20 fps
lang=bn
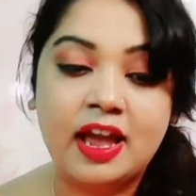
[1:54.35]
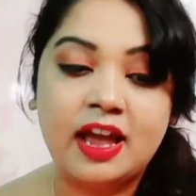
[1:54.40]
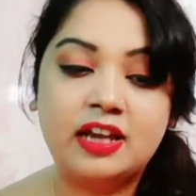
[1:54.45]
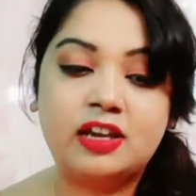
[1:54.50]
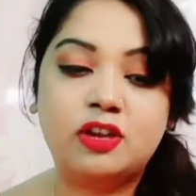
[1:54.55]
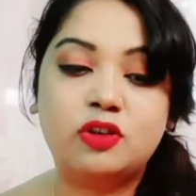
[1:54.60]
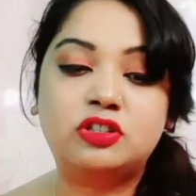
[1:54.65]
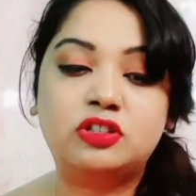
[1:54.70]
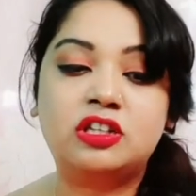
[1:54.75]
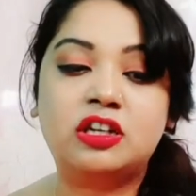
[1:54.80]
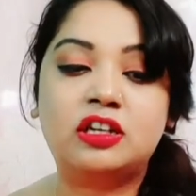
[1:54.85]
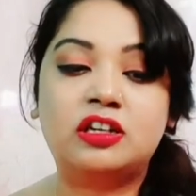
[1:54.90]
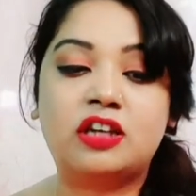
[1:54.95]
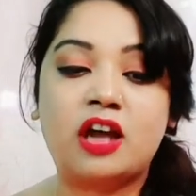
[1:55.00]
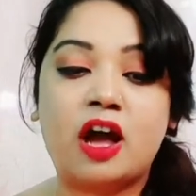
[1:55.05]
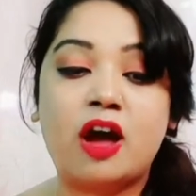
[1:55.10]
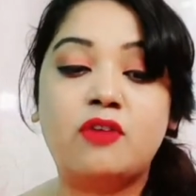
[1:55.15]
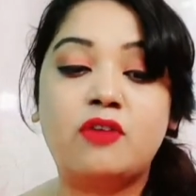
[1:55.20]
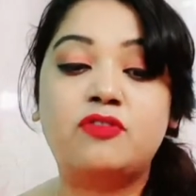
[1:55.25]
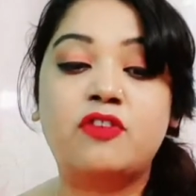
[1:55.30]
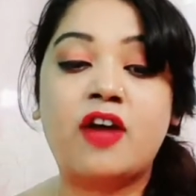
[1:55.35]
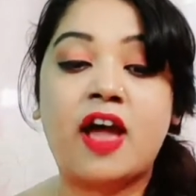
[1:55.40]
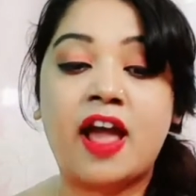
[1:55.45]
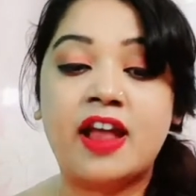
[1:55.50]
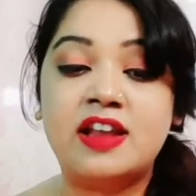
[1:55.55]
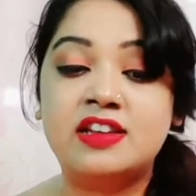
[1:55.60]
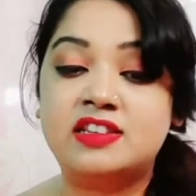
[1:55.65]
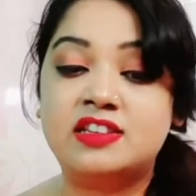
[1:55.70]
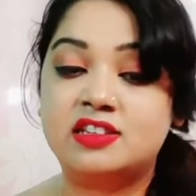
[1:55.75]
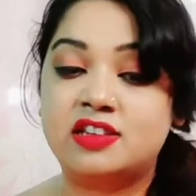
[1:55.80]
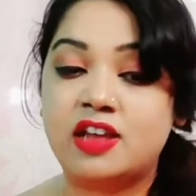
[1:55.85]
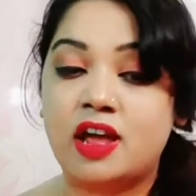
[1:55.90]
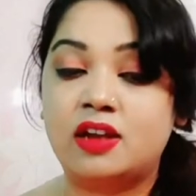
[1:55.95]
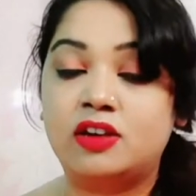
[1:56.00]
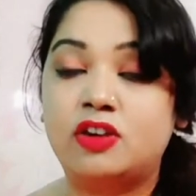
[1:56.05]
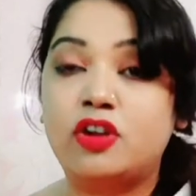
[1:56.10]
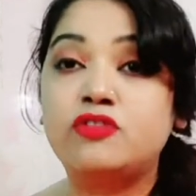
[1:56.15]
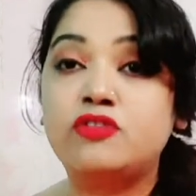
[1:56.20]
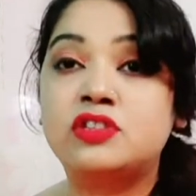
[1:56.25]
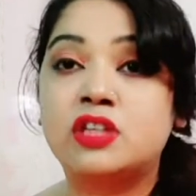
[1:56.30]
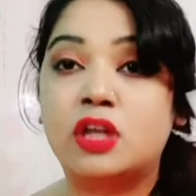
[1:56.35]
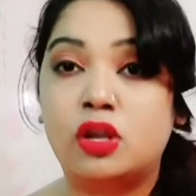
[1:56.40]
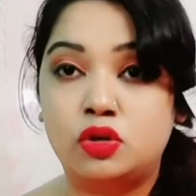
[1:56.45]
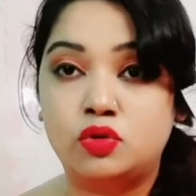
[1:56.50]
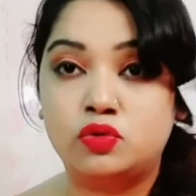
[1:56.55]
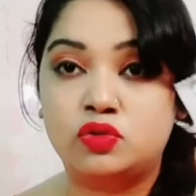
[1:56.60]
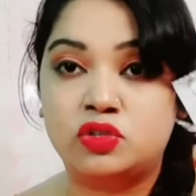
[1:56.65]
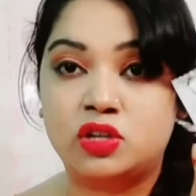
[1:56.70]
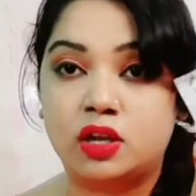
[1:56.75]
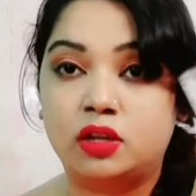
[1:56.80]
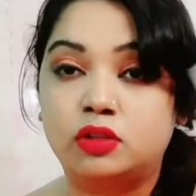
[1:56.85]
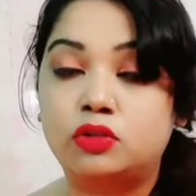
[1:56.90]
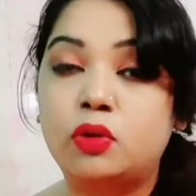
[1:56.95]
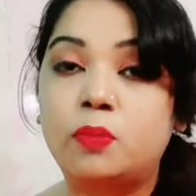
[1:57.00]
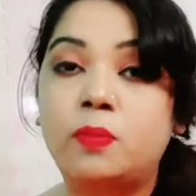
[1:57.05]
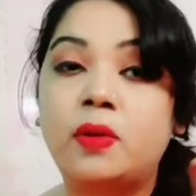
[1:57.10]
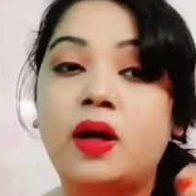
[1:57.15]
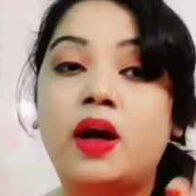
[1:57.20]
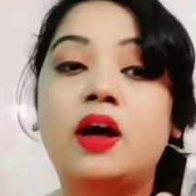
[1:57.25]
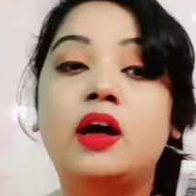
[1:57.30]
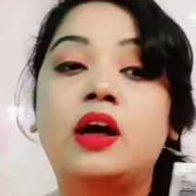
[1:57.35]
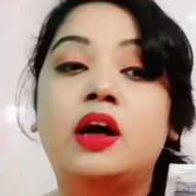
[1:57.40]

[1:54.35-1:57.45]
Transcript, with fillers: এটা হচ্ছে ডাফ অ্যান্টি ড্যান্ড্রফ সলিউশন তোমরা